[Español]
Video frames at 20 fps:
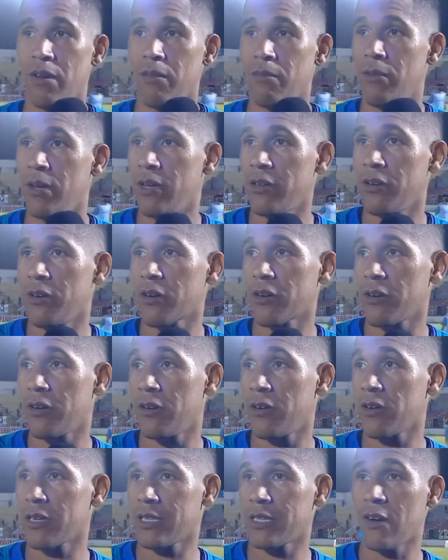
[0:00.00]
bien, yo
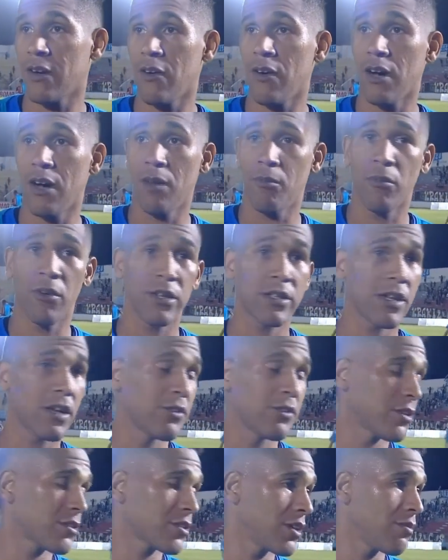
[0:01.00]
creo que trabajamos estas
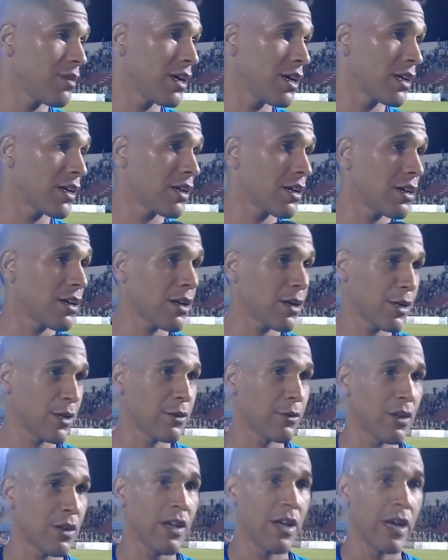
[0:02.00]
dos semanas
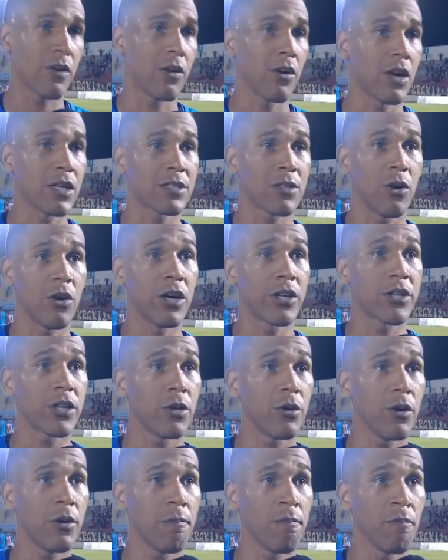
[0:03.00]
eh, con, ese
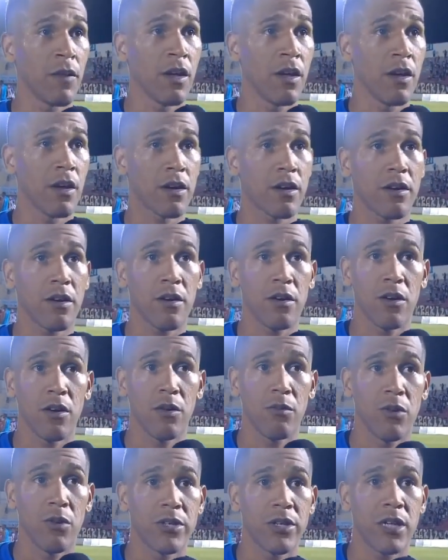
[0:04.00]
objetivo. Creo que
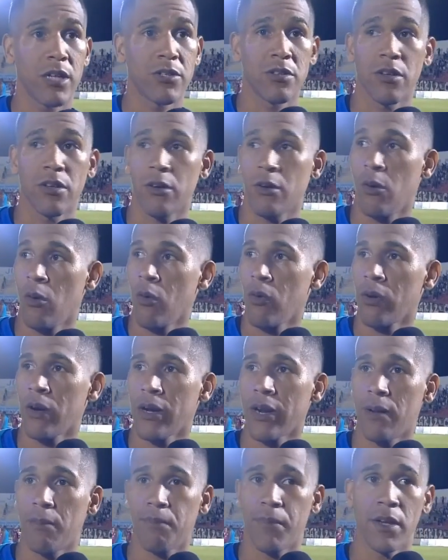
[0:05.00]
los muchachos hicieron un
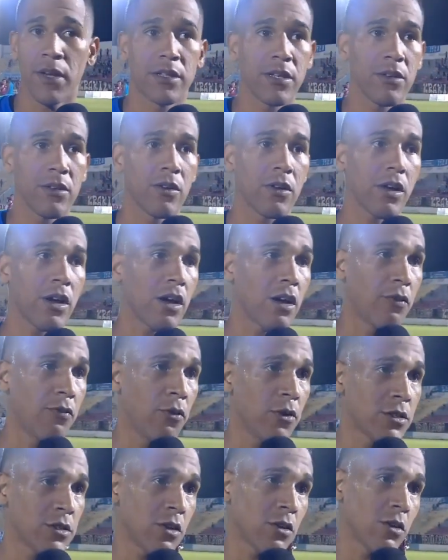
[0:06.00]
gran partido, un gran
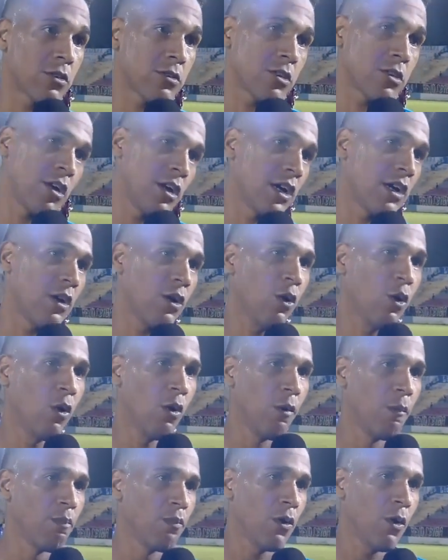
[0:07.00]
esfuerzo contra
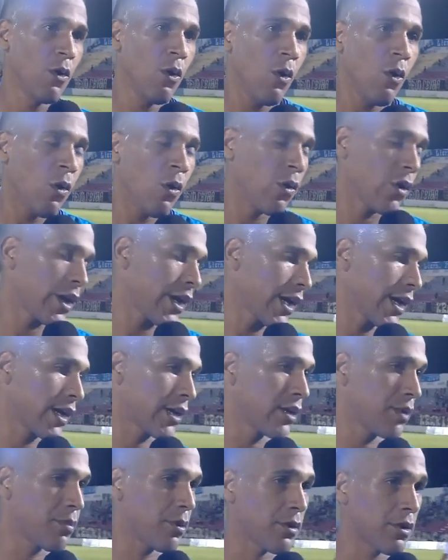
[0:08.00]
un gran
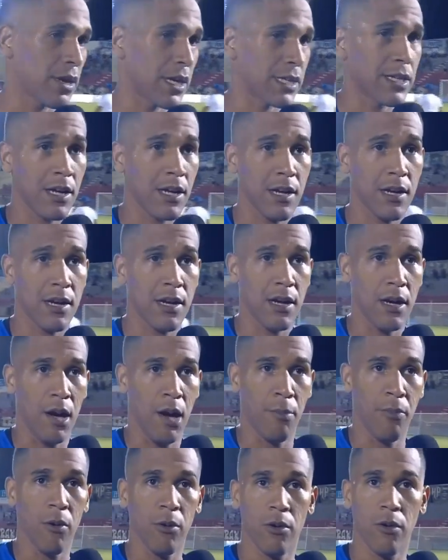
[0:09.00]
equipo, ¿no? Que
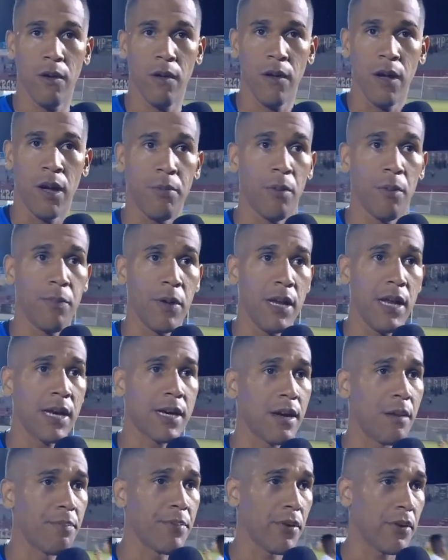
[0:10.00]
está por, eh, pelear
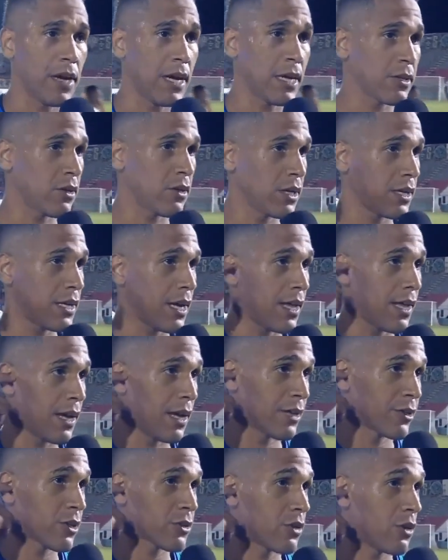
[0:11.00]
campeonato y
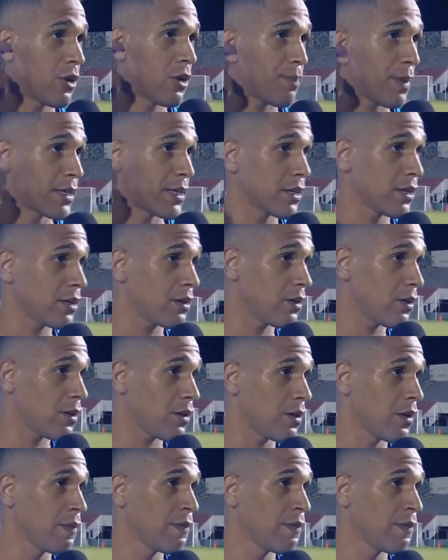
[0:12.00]
nada, estos son los partidos